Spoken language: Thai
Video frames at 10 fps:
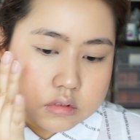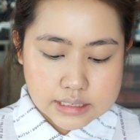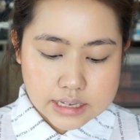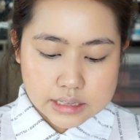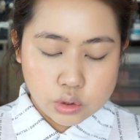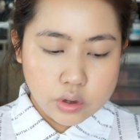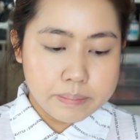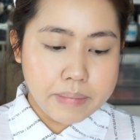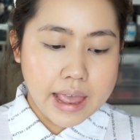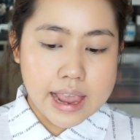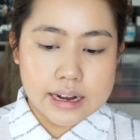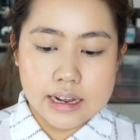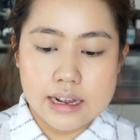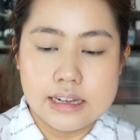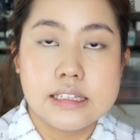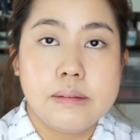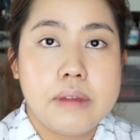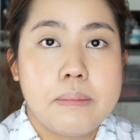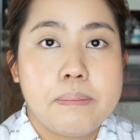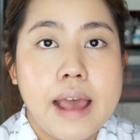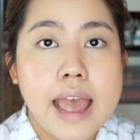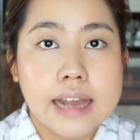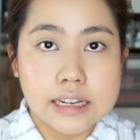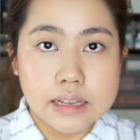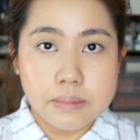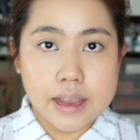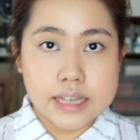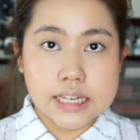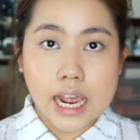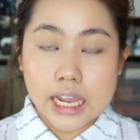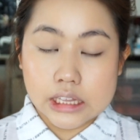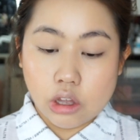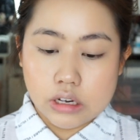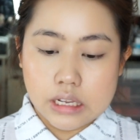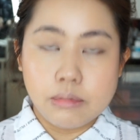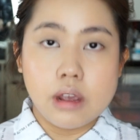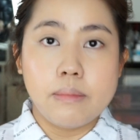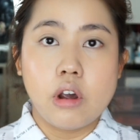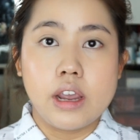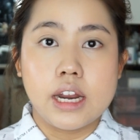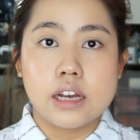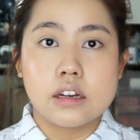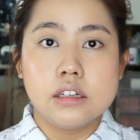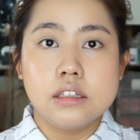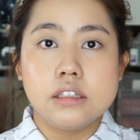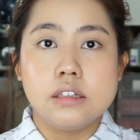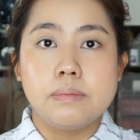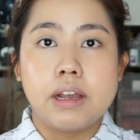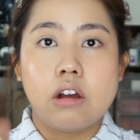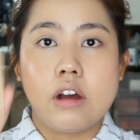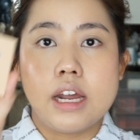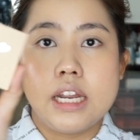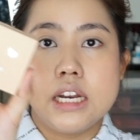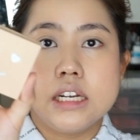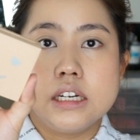เซตด้วยแป้งนะคะสำหรับแป้งที่เมย์ใช้ตอนนี้บ่อยๆนะ ก็คือเป็นของอันนี้เล